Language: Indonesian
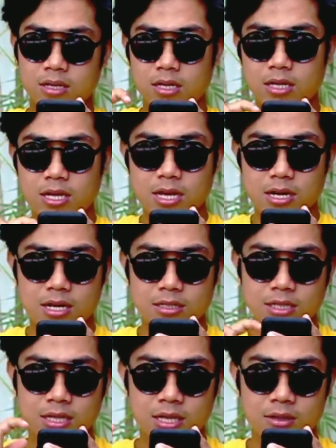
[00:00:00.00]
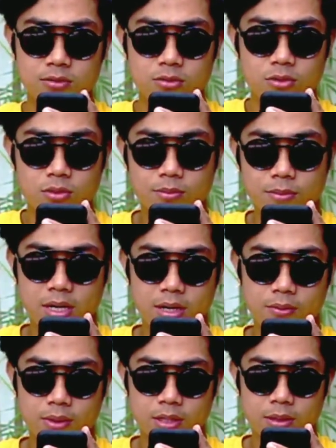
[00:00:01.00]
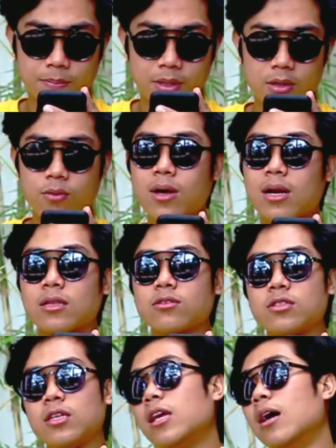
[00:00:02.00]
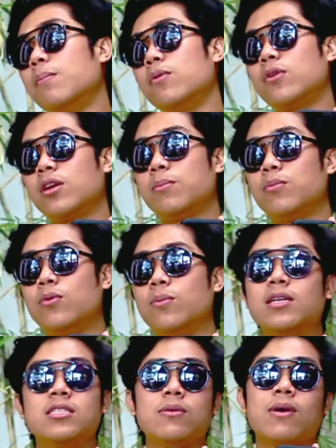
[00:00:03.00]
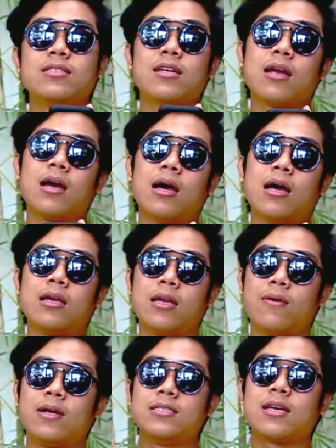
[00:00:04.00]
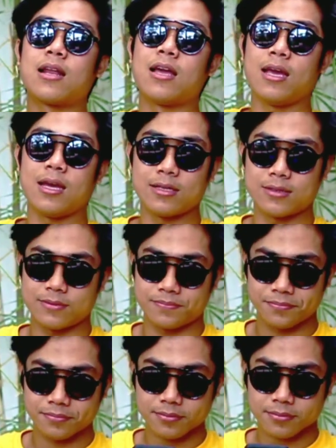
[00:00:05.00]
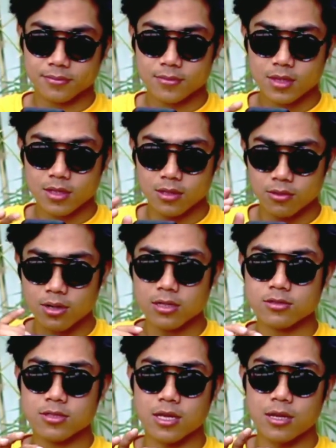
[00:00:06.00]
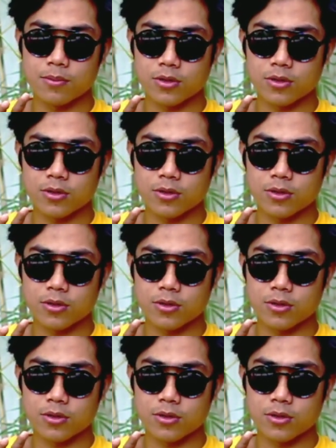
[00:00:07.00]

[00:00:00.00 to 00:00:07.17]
Ini harganya untuk merek WTP 230.000 masih wajar nggak? Ya wajar lah ya 230.000